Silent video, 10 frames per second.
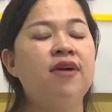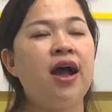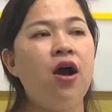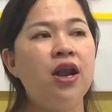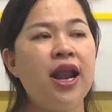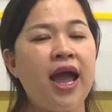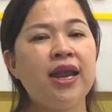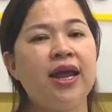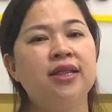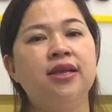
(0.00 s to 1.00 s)
và
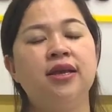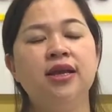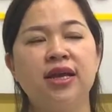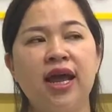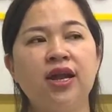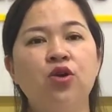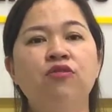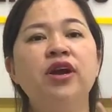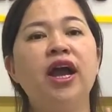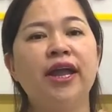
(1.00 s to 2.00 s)
online này thì hiện nay
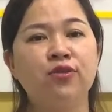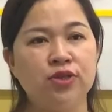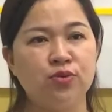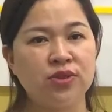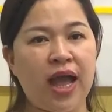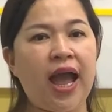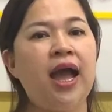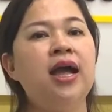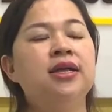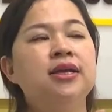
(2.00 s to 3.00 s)
đối với ngành của chúng
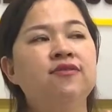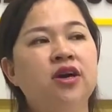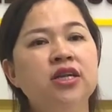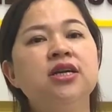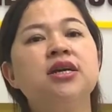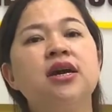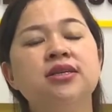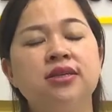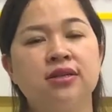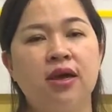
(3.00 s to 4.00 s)
ta thì với những
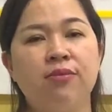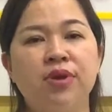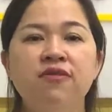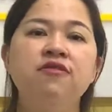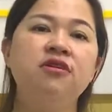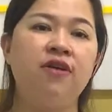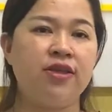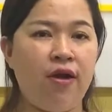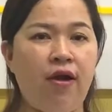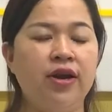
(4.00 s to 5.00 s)
cơ sở thẩm mỹ vừa và
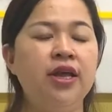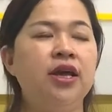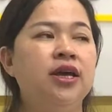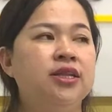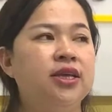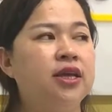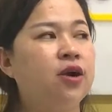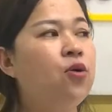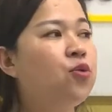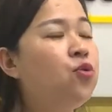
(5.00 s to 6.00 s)
nhỏ đi thì
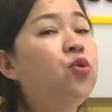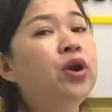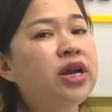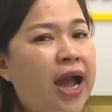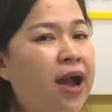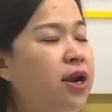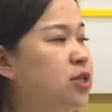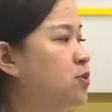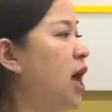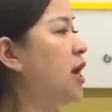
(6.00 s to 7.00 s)
cô cũng khuyến cáo là
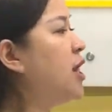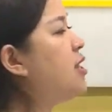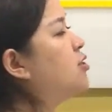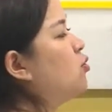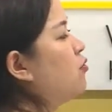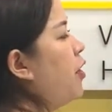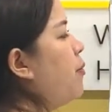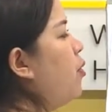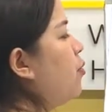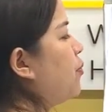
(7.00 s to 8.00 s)
chúng ta nên dùng
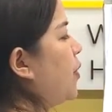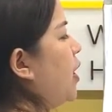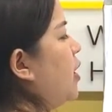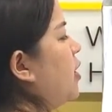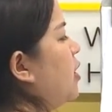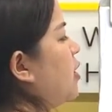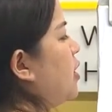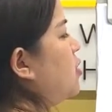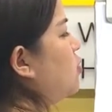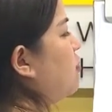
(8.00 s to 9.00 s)
Facebook ha
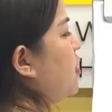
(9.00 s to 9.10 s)
nên dùng